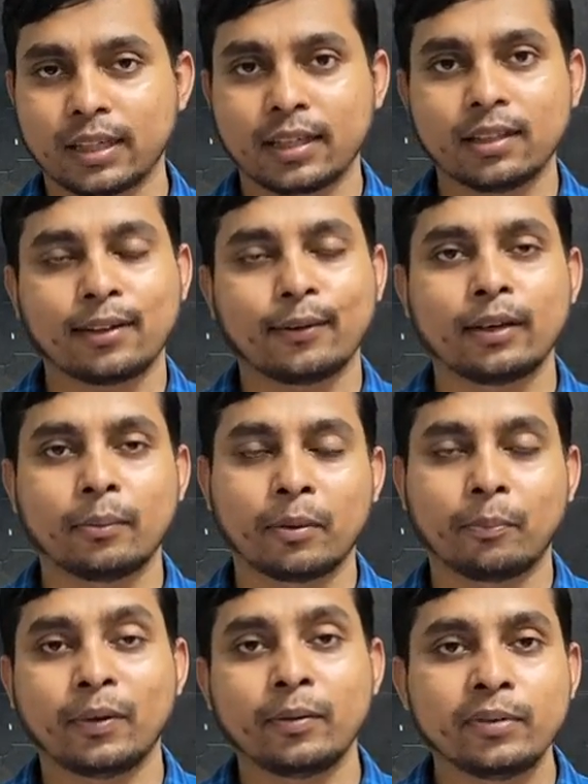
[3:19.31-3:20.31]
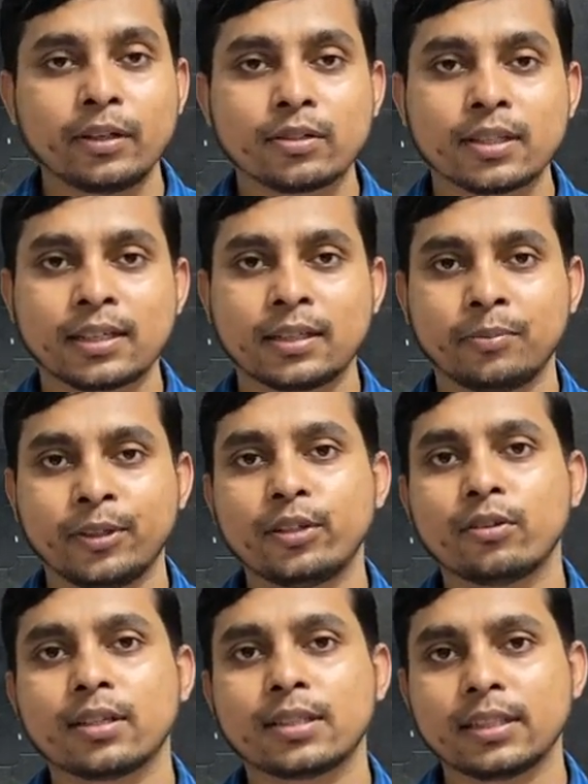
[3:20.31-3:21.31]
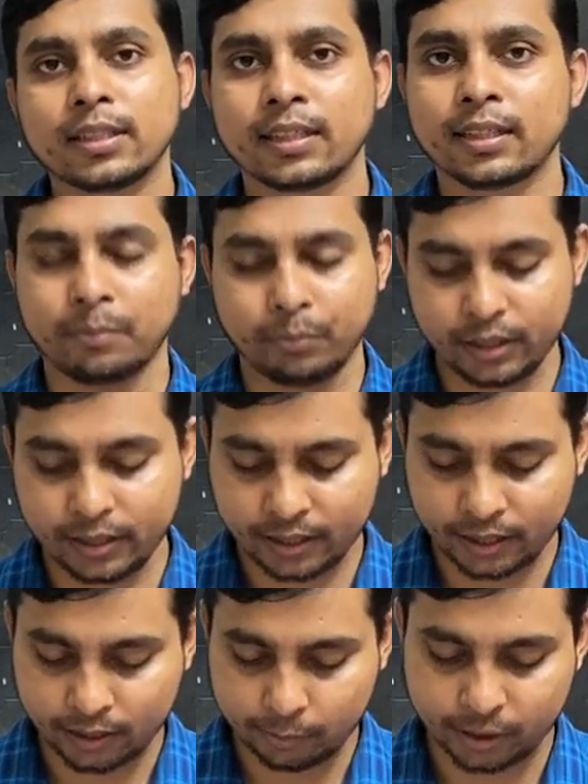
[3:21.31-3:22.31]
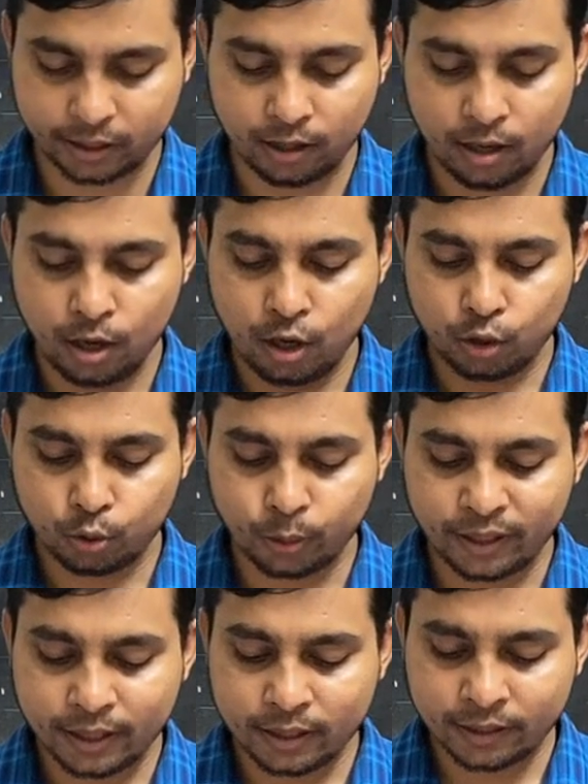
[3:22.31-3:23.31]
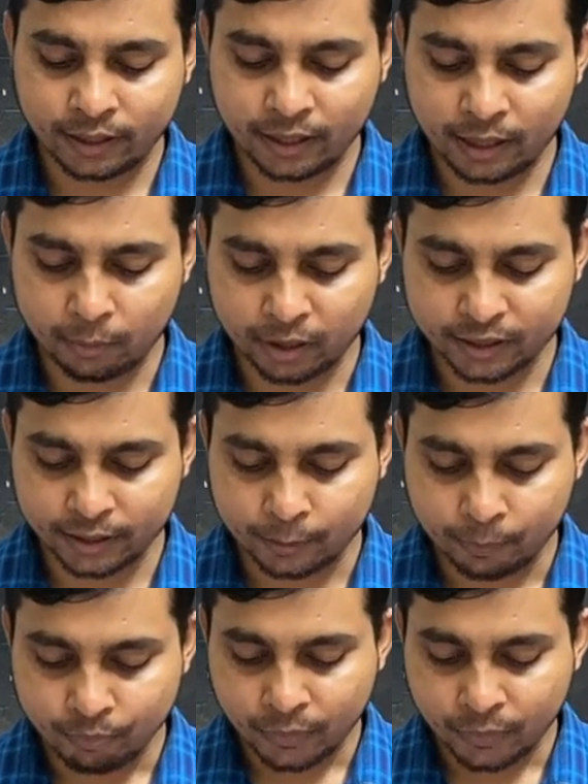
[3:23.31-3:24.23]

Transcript: থাকে তাহলে আমার প্রিভিয়াস একটি ভিডিও আছে সেটা আপনি দেখে নেবেন তো এখান থেকে আমাদের